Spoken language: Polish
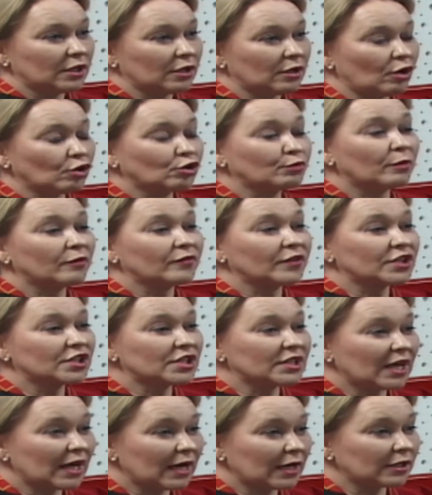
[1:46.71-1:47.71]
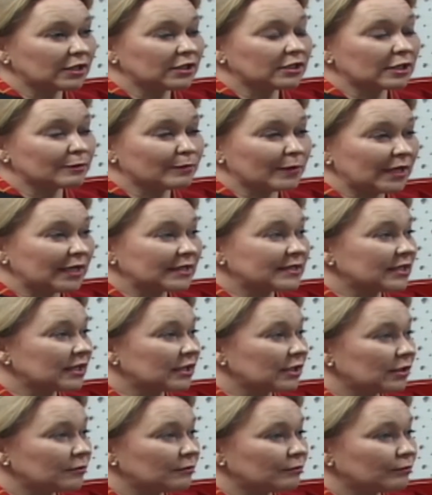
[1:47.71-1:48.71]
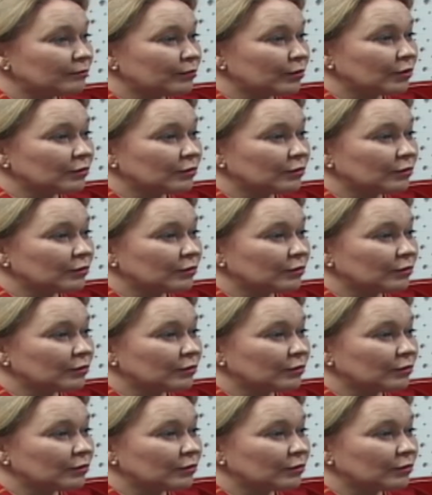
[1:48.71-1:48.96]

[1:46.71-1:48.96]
E, odpowiedź na interpelacje